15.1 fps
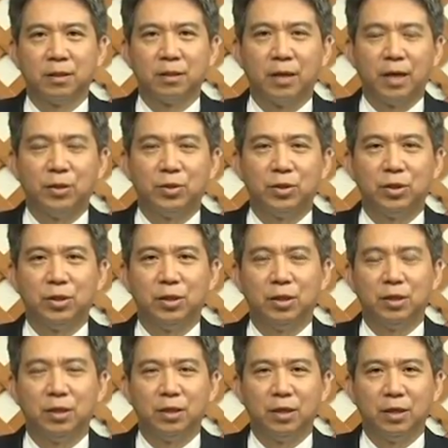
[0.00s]
但
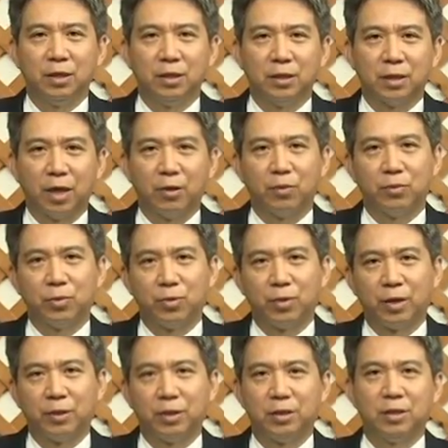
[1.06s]
是他有荣
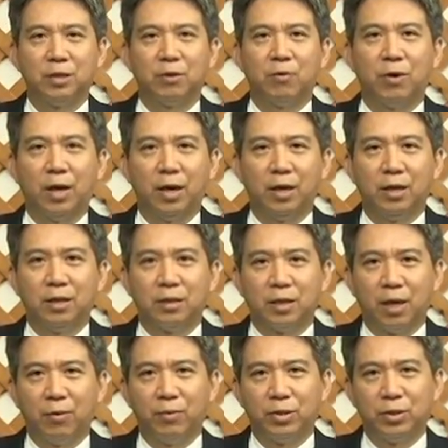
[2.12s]
耀的计划，
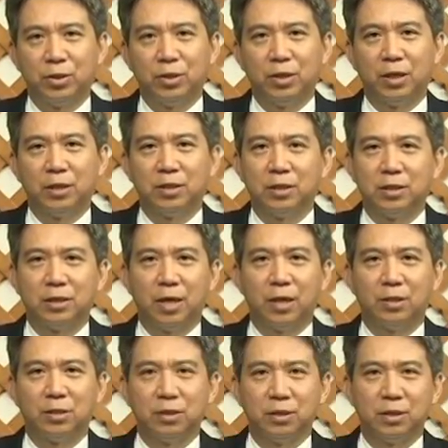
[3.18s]
他为世人死在
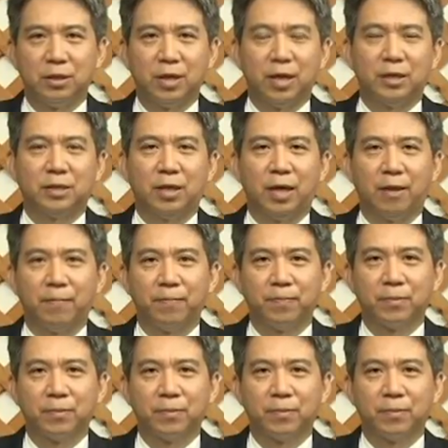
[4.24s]
十字架上，